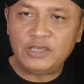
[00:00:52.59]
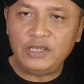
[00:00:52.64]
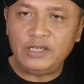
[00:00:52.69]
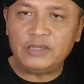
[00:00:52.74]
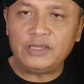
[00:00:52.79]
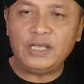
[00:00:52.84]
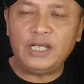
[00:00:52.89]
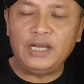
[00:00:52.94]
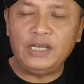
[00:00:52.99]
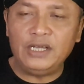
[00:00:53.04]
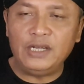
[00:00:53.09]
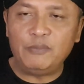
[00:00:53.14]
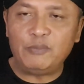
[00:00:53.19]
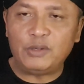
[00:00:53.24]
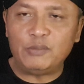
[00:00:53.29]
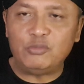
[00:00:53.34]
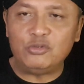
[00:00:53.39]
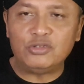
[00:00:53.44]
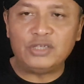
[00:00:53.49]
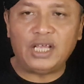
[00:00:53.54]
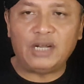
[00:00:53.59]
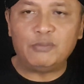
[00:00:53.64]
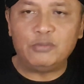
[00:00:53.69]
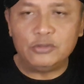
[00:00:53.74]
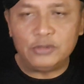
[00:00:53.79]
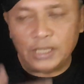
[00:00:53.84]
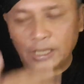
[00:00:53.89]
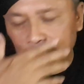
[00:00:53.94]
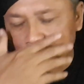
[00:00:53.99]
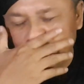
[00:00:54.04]
kita hanya
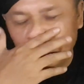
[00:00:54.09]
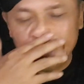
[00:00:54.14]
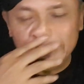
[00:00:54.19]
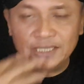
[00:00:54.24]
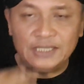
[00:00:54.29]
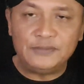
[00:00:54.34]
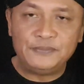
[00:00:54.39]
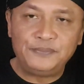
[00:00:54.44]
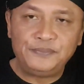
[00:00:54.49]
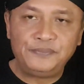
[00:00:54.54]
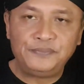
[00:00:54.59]
berputar-putar saja